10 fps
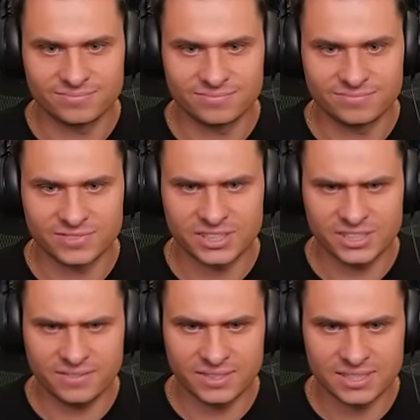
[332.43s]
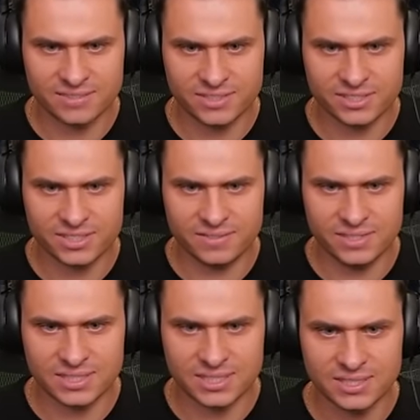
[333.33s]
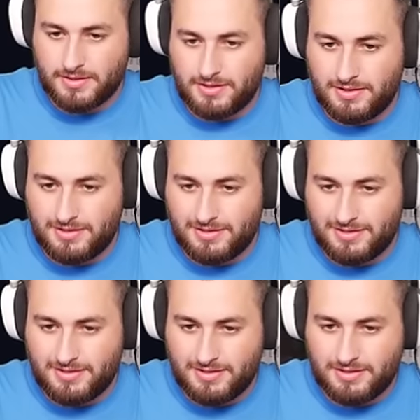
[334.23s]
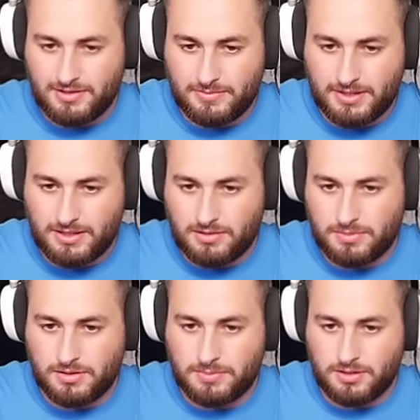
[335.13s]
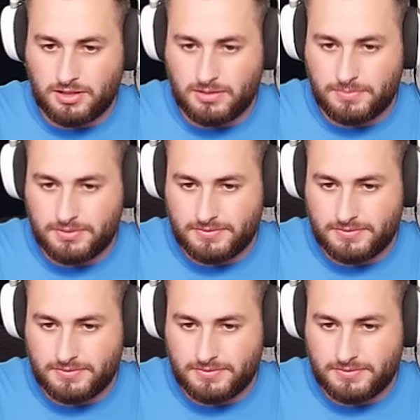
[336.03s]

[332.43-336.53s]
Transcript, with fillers: On ma Właśnie widzę, wszystko. właśnie widzę. Dobra, hop, hop, hop.